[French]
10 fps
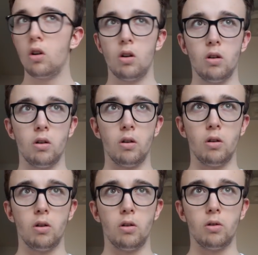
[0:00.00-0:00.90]
3
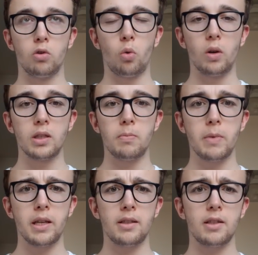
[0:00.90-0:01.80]
euh,
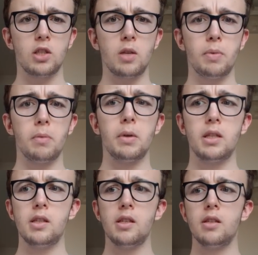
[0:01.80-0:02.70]
semaines, si je dis pas de
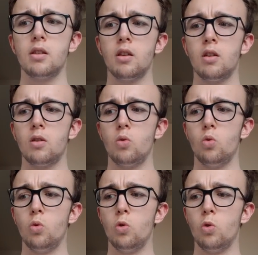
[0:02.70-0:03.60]
bêtises,
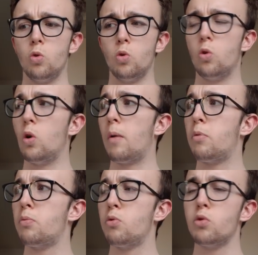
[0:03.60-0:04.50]
ou un
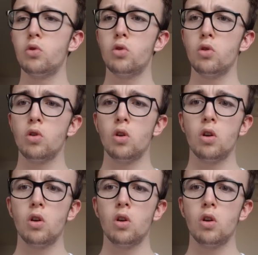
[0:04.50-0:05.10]
peu plus,